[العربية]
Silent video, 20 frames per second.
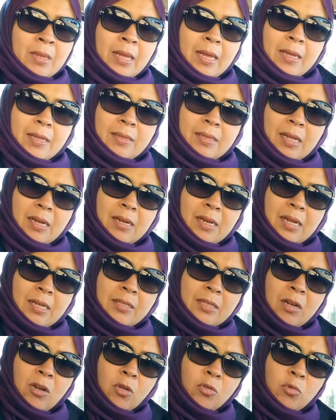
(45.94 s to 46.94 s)

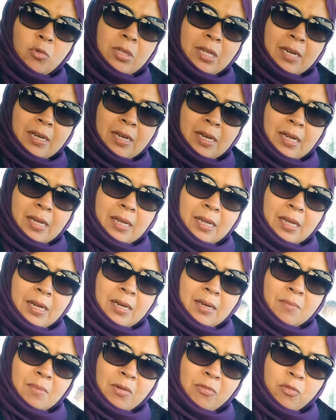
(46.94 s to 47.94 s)
ان الحدود
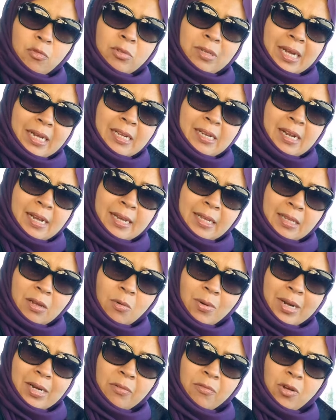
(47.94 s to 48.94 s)
المفروض علينا
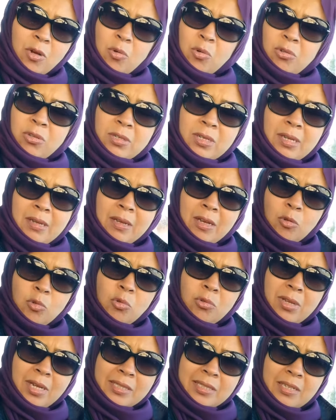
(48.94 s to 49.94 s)
كدول
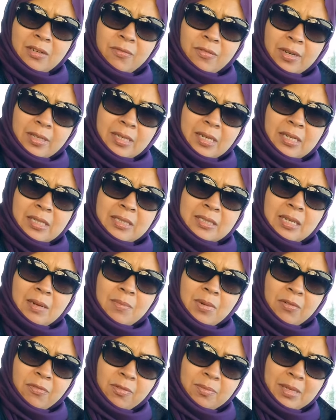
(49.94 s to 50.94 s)
حدود اصلا فرضها
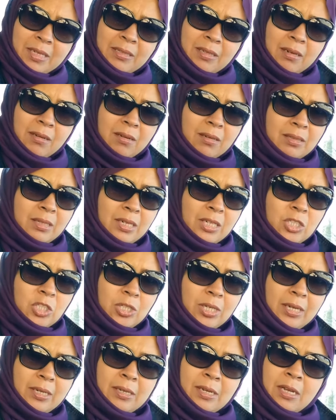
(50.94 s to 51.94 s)
الاستعمار في بدايه القرن
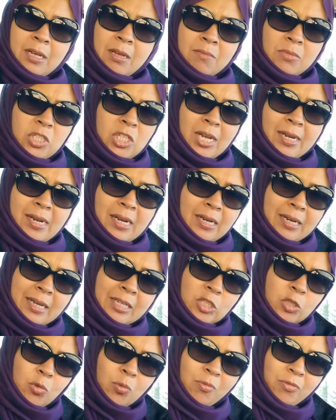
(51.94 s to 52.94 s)
العشرين مش احنا
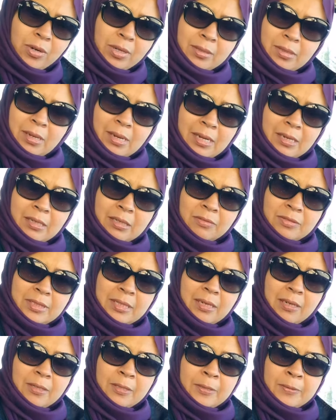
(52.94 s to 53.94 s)
كشعوب فرضناها على
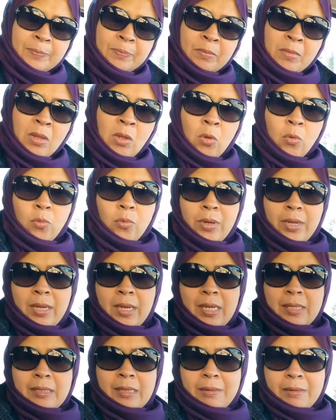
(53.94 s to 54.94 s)
نفسنا
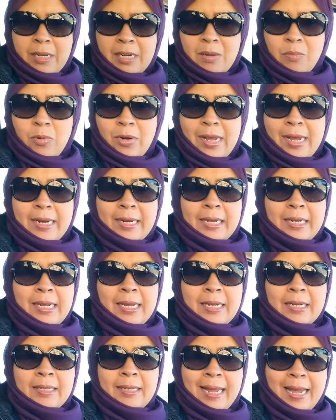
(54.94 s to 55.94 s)
واضطرينا بناء
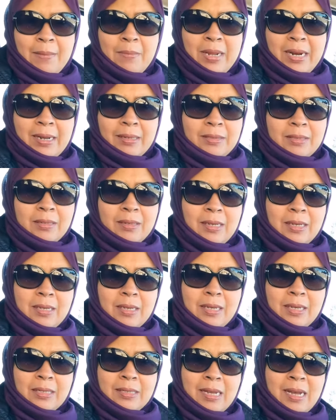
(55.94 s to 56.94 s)
عليها نتعامل عن طريق
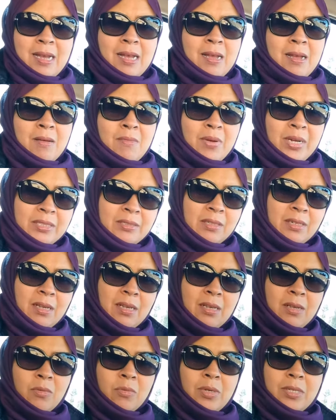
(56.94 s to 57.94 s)
آه، ده
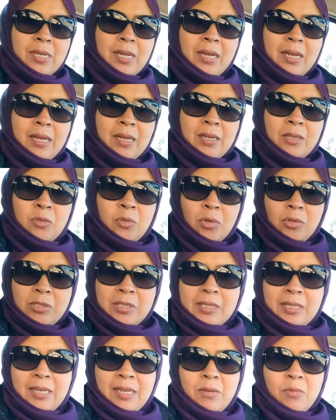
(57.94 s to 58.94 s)
مصري وده
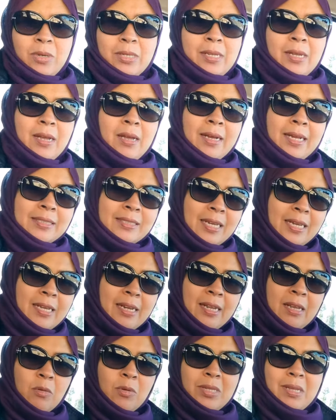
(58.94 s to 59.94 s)
تونسي وده
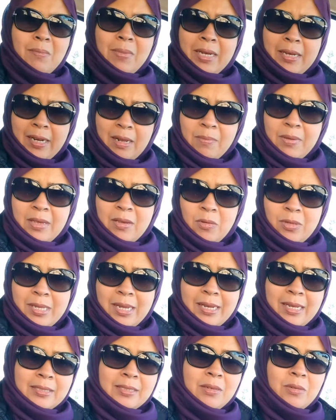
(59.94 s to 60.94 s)
جزائري وده مغربي
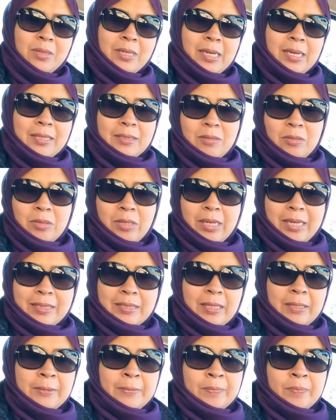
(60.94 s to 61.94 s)
وده كذا وده كذا وده كذا